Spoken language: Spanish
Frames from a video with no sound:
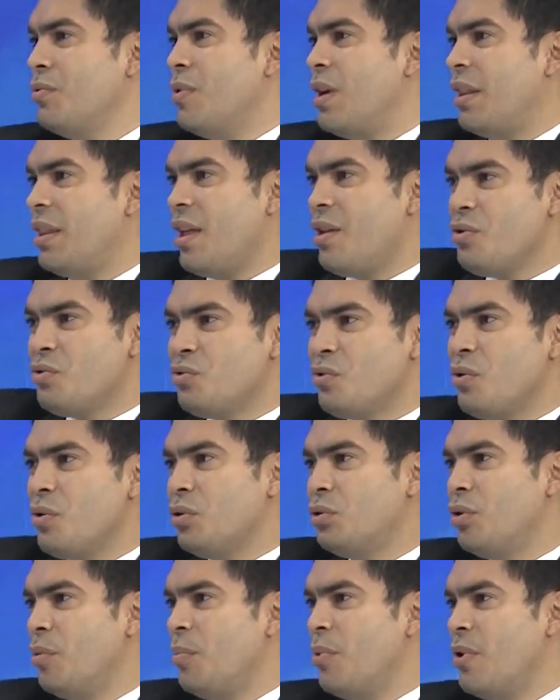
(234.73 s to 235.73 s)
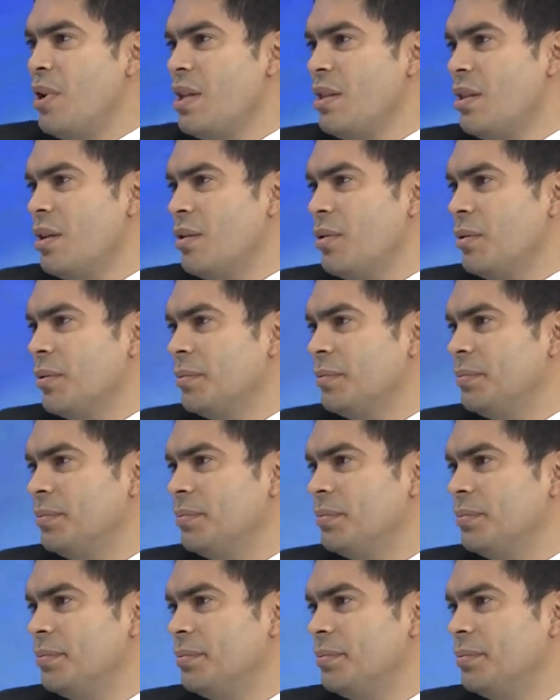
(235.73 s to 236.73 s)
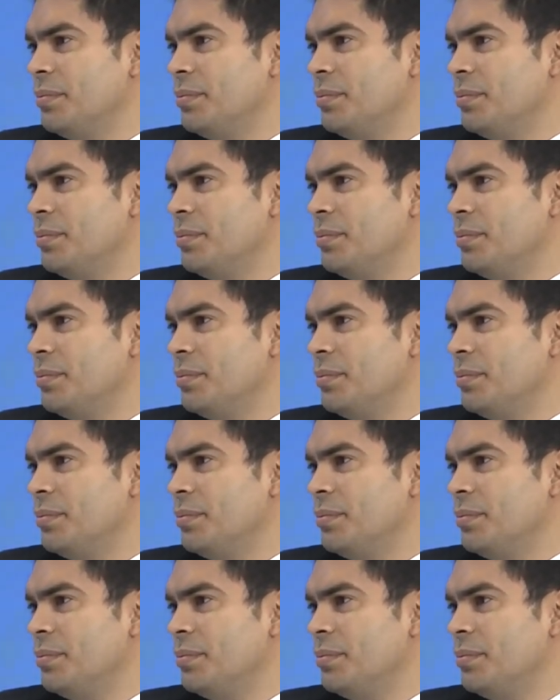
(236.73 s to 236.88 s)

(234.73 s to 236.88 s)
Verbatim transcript: guardado su costo político. Porque